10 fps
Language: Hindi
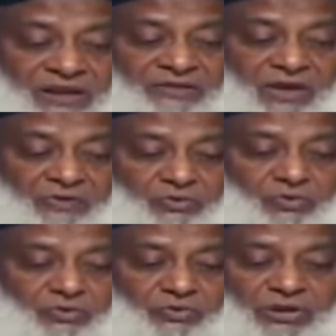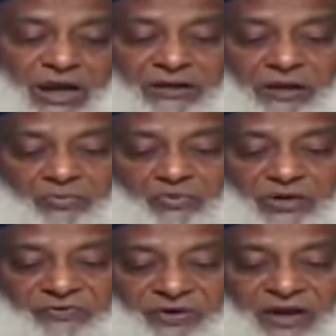इन तकून
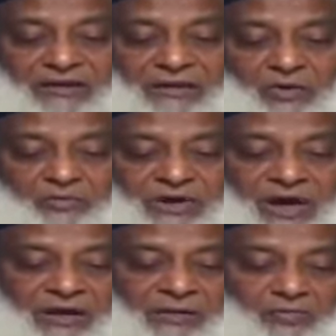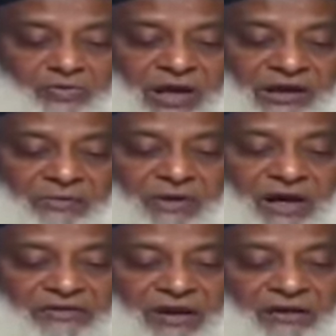तलमून फ़ैन यलमून
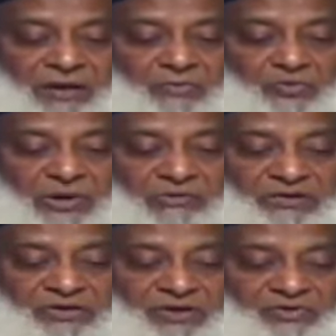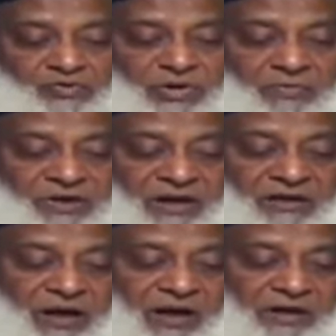कमा तलमून व तरजून
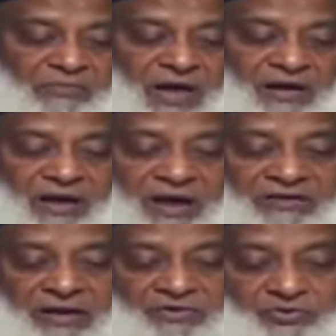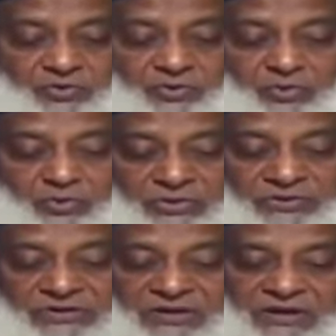मिनल्ला माला यर्जून
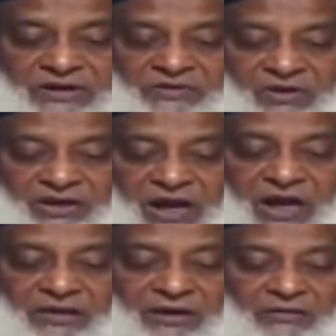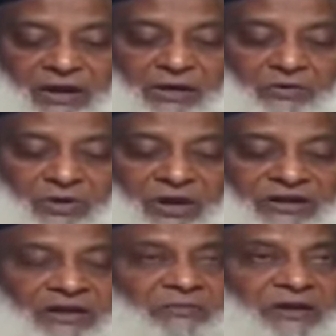वकान अल्लाह
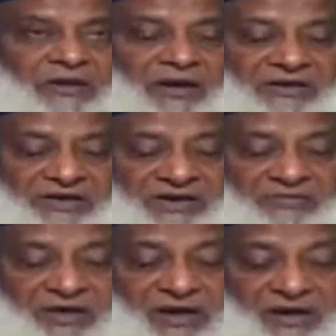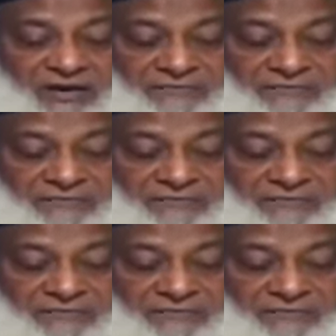अलीमन हकीमा